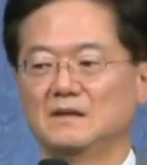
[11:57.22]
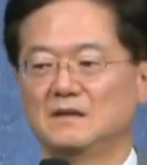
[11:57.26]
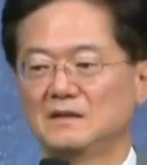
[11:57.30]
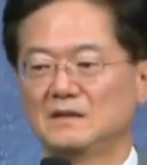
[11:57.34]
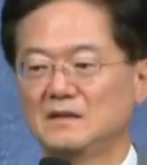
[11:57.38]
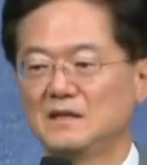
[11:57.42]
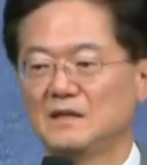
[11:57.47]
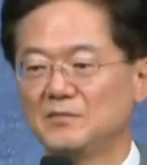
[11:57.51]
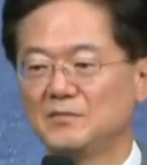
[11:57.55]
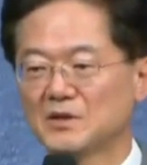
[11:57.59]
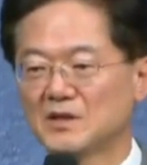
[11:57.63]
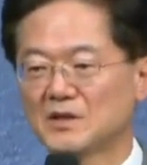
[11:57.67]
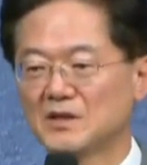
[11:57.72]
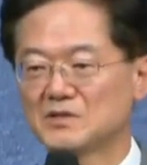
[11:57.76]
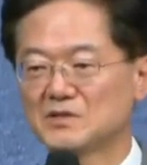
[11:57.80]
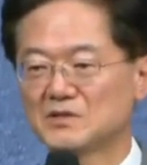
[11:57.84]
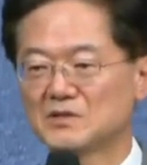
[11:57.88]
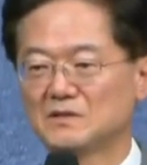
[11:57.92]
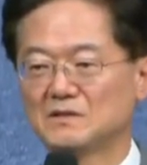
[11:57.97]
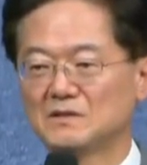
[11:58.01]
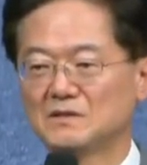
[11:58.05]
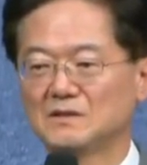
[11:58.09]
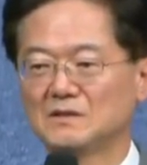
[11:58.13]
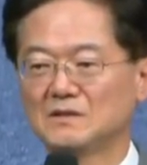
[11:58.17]

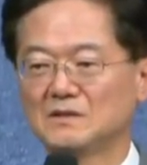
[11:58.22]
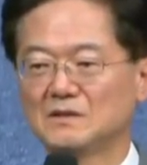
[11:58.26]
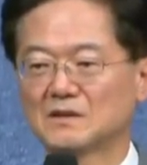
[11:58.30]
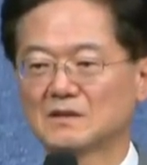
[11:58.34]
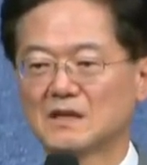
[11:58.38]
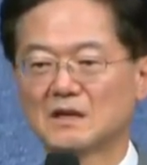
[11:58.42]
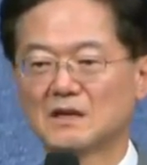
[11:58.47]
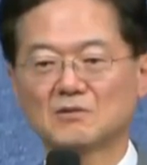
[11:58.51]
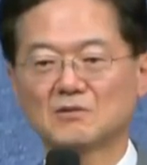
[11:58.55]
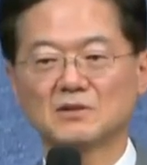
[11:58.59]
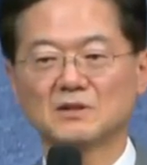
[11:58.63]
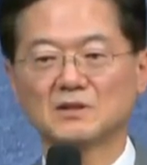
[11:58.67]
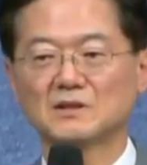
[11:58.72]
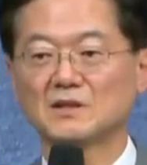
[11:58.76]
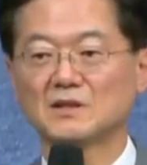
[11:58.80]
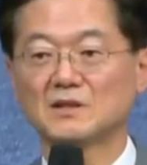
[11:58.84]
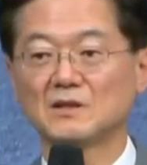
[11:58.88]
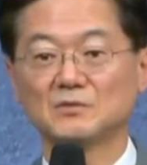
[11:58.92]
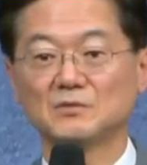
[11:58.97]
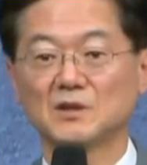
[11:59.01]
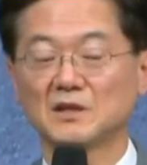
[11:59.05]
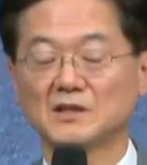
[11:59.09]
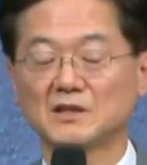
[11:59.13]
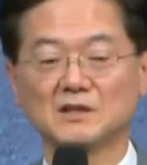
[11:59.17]
내비게이션을 갖고 있기
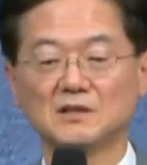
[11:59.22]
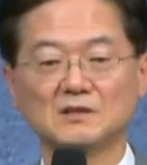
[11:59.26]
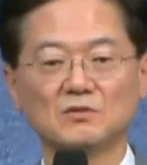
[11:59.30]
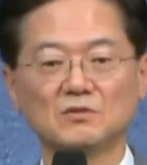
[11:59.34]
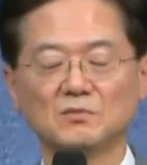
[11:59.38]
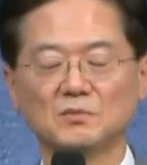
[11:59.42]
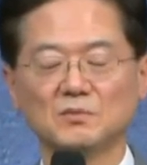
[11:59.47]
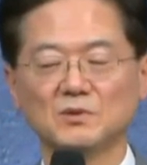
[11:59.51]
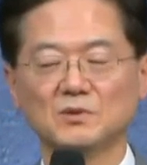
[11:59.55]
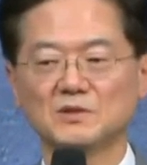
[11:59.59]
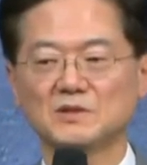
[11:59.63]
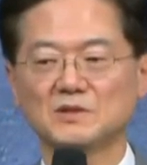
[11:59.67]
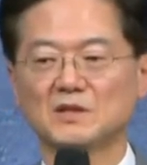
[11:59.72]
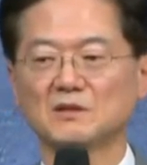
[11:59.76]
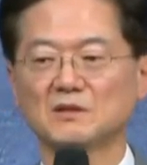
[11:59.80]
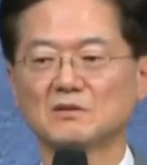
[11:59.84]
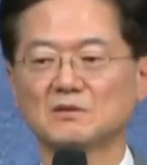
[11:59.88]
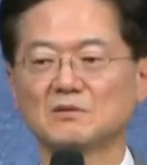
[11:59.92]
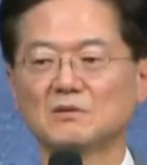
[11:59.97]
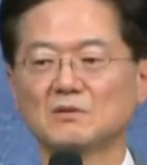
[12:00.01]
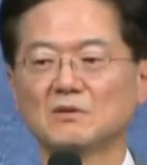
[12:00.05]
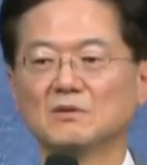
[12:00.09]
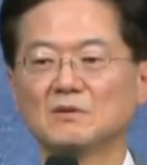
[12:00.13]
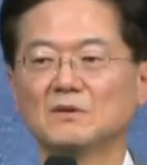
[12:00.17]
때문에 길도 보이지
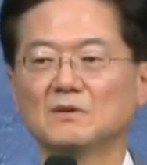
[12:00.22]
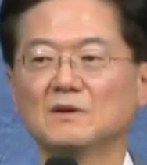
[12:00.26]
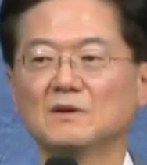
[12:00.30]
않고